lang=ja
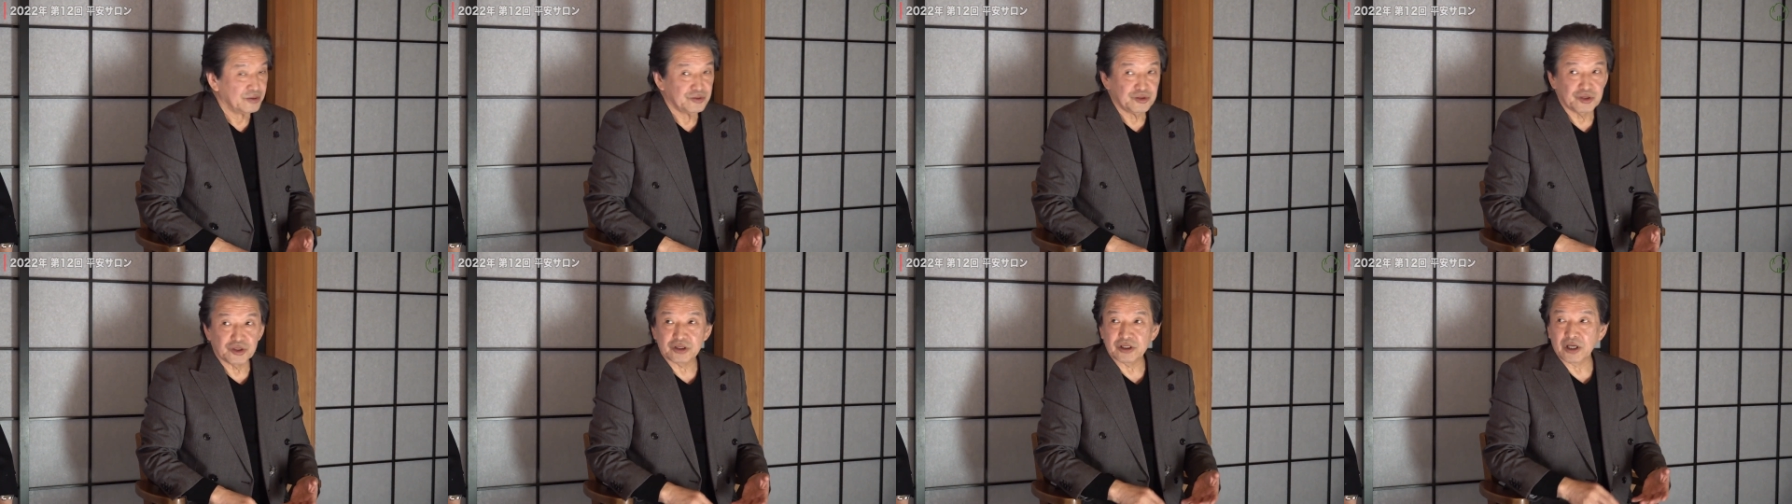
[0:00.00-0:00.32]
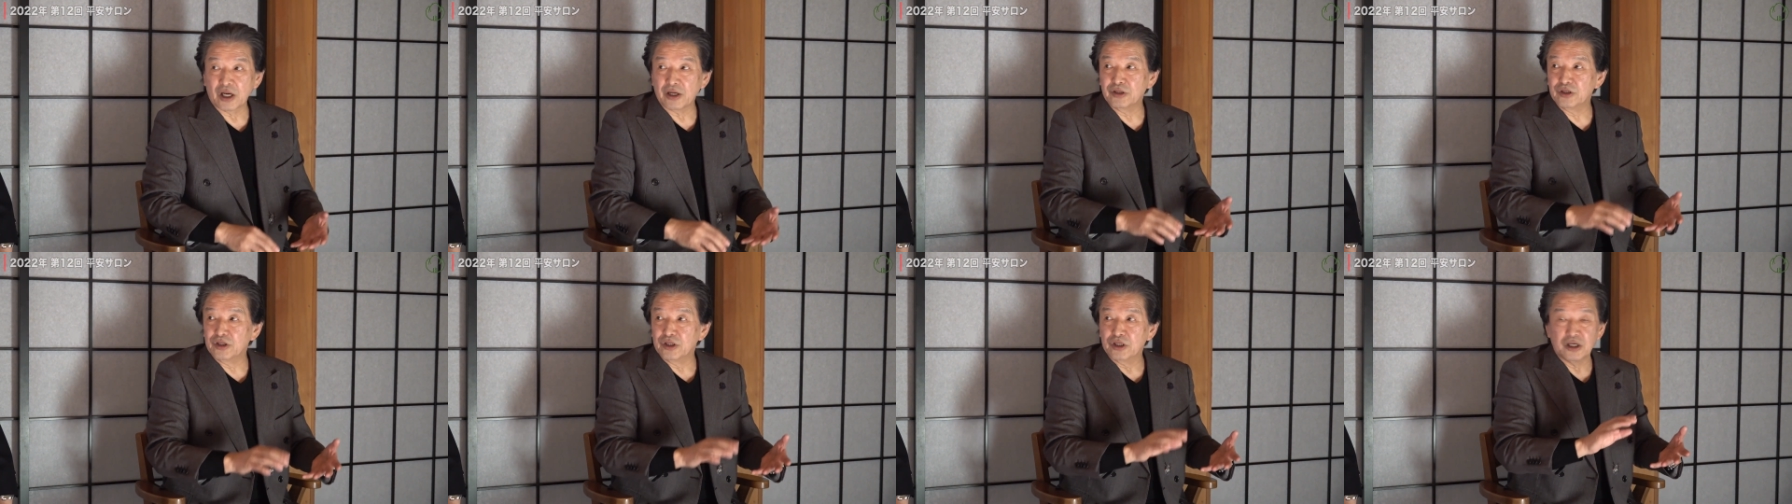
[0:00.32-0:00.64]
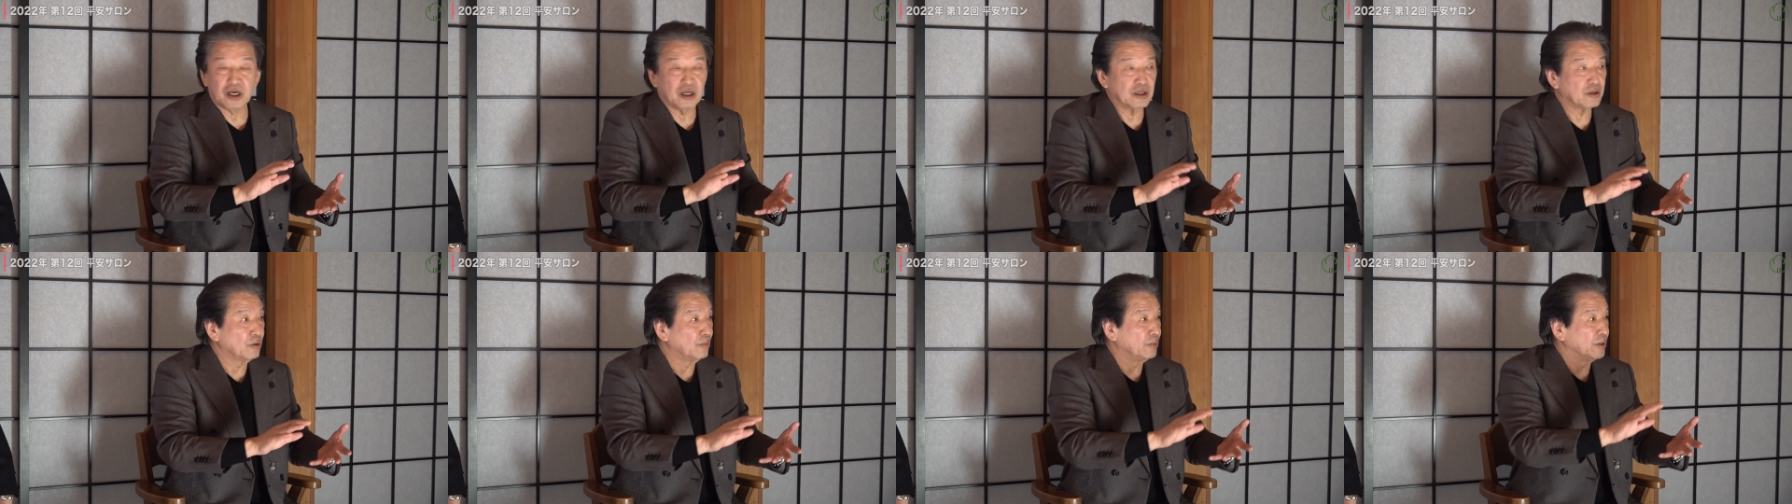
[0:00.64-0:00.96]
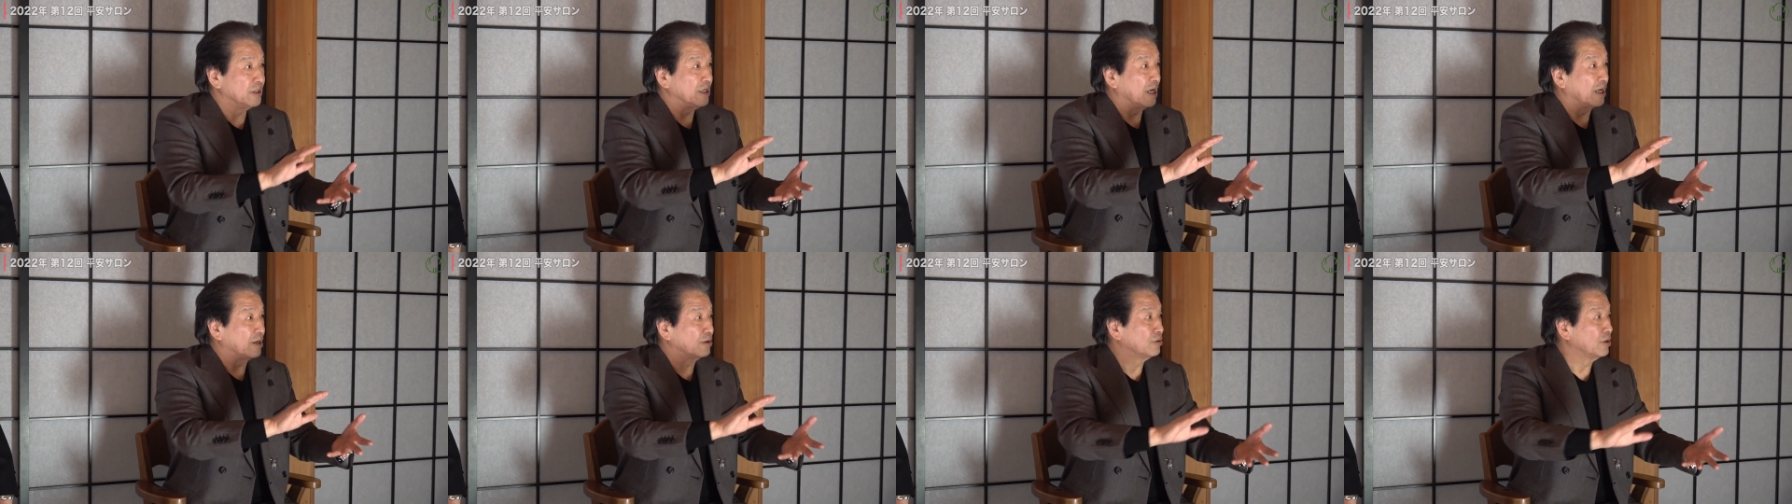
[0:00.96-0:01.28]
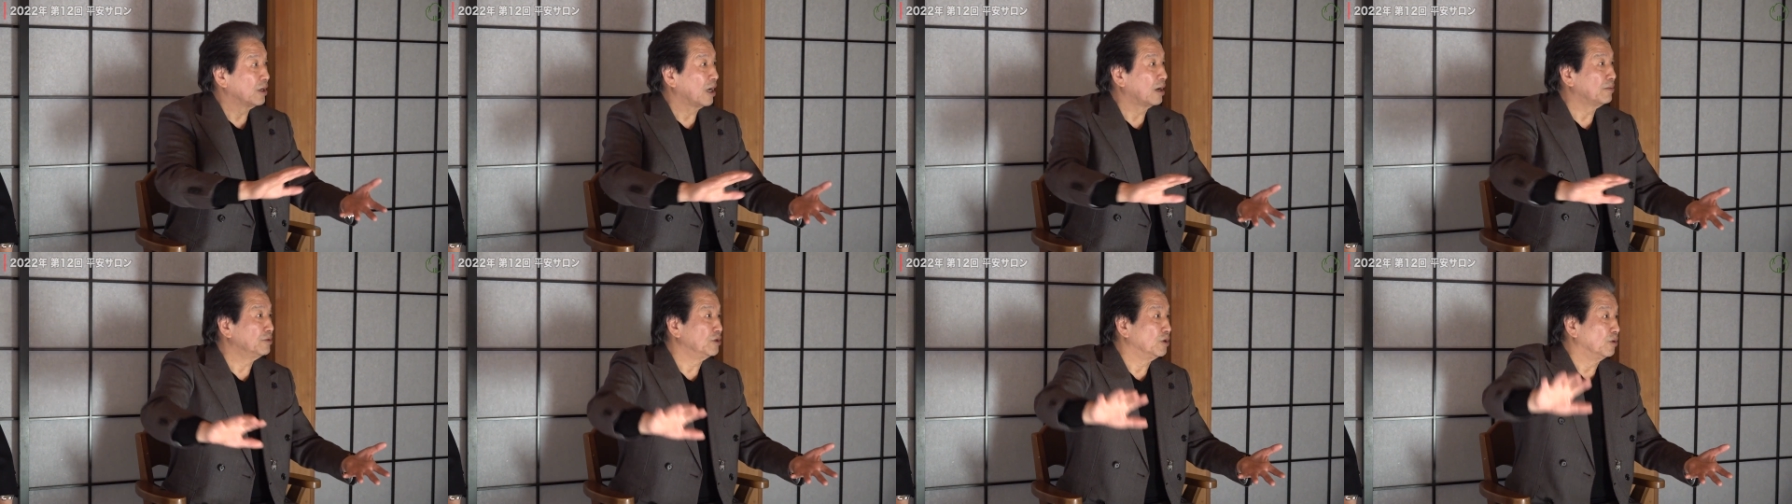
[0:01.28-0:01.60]
実際人間の目であ
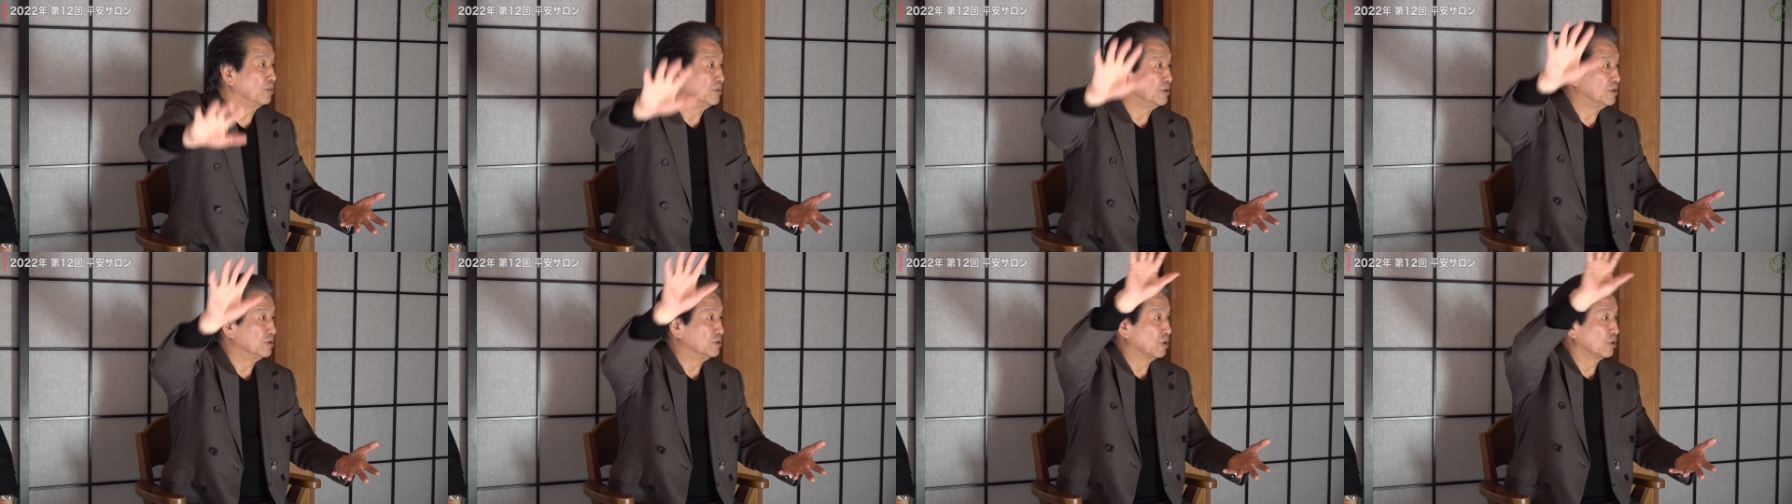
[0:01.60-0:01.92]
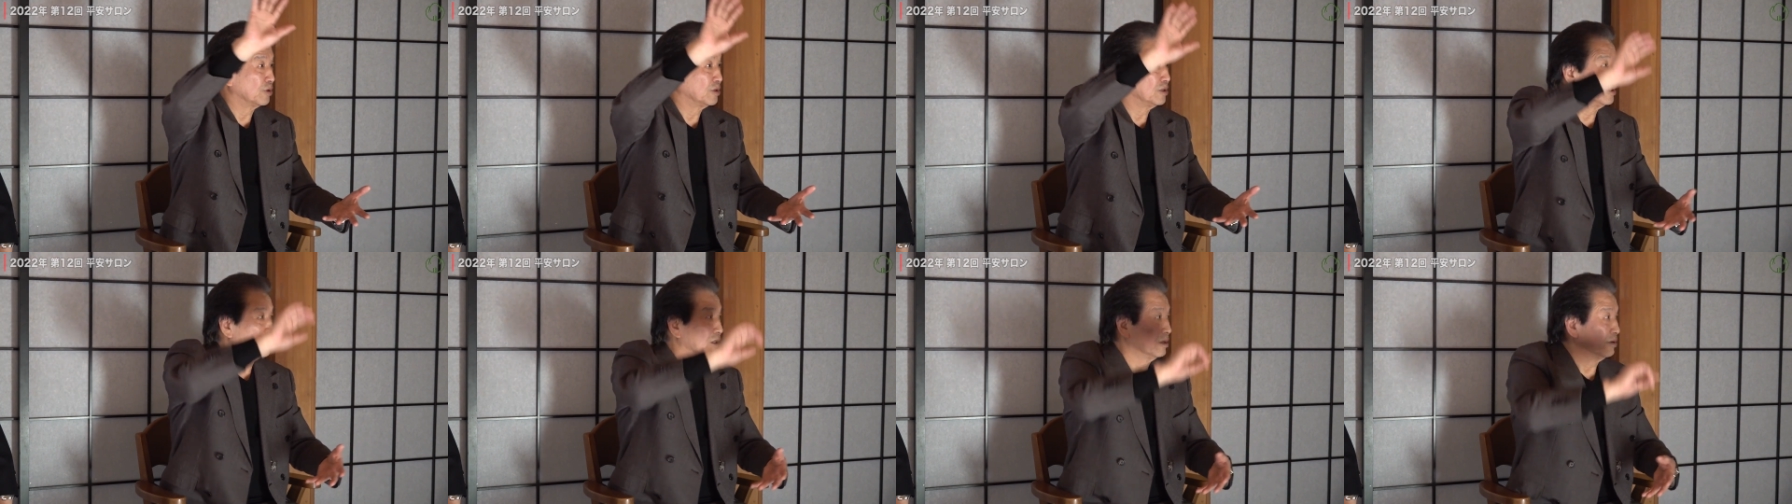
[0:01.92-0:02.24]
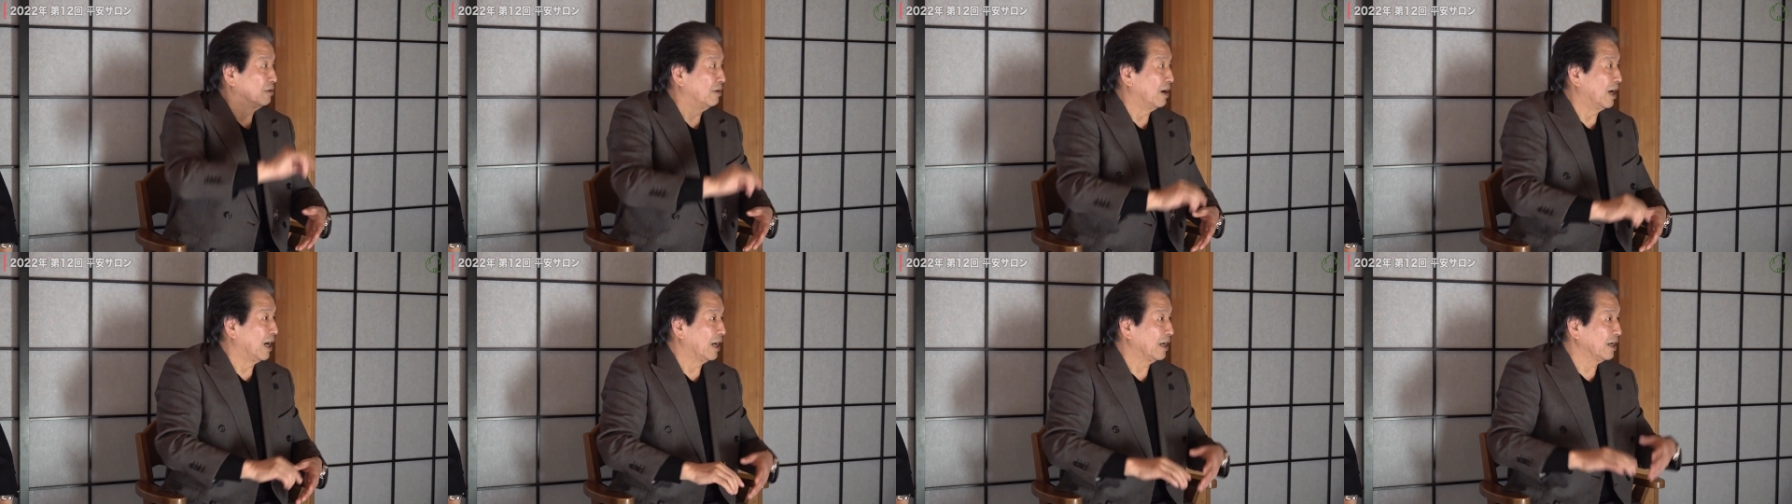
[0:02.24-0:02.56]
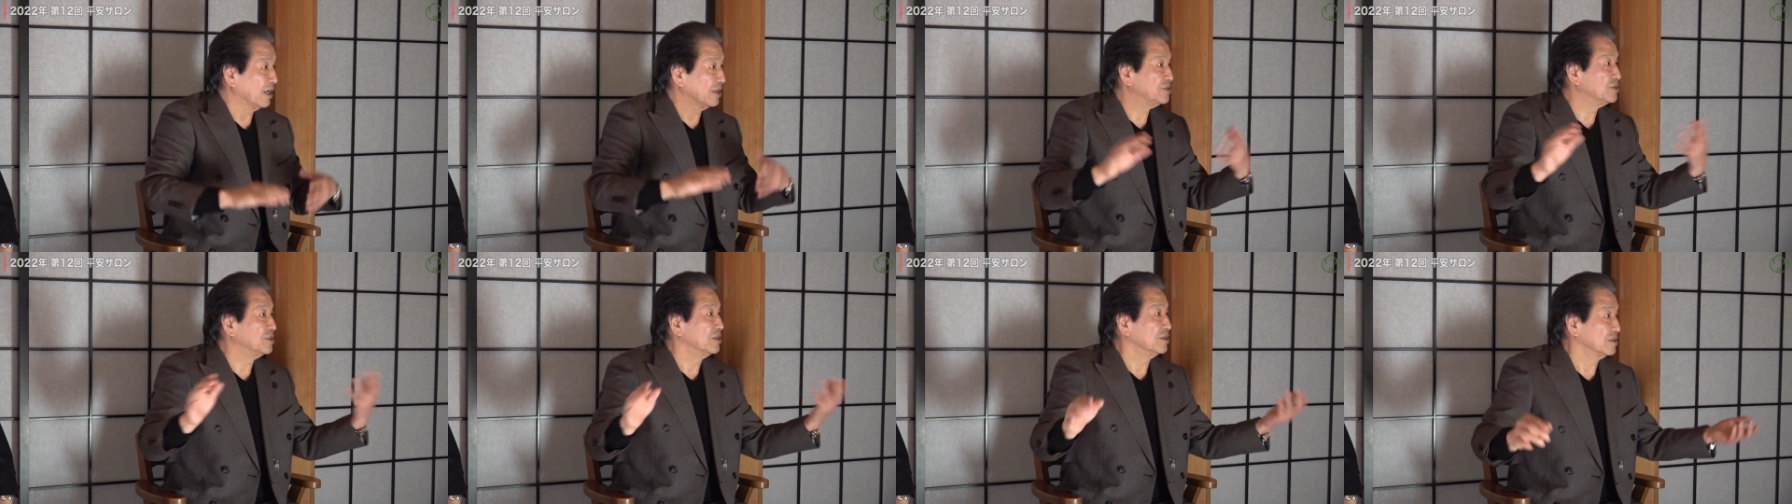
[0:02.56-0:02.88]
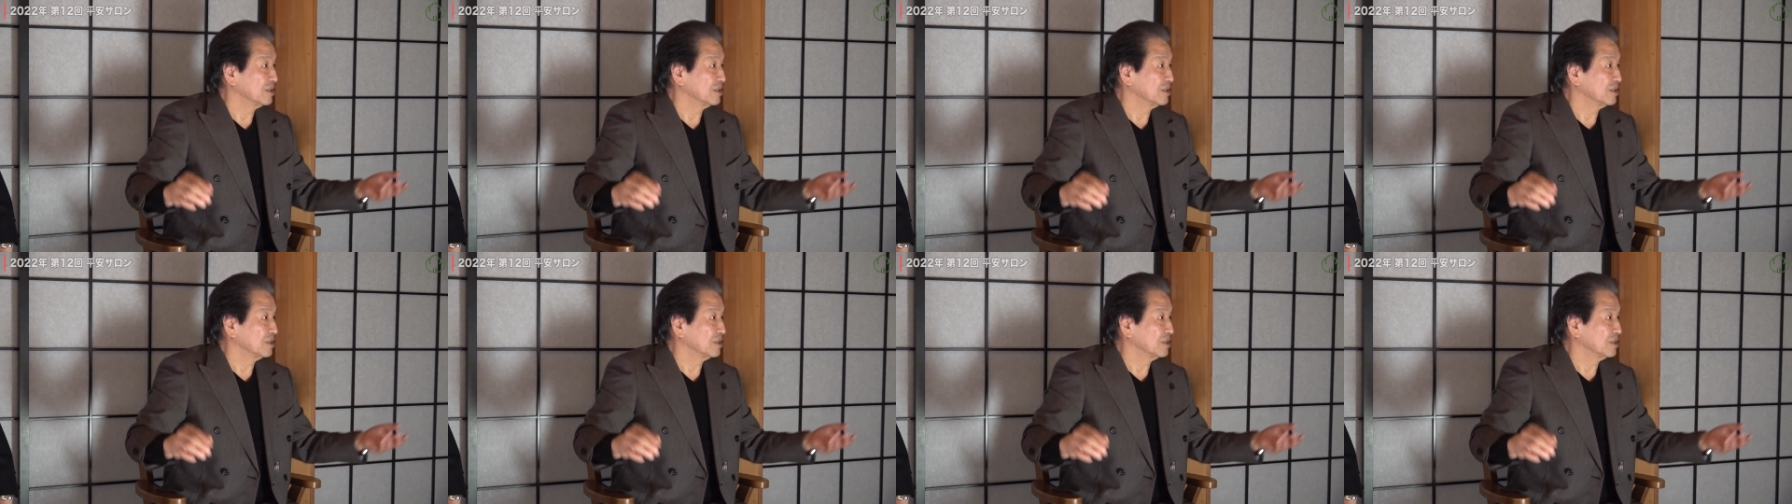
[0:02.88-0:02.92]
の波を見る時っていうのは嵐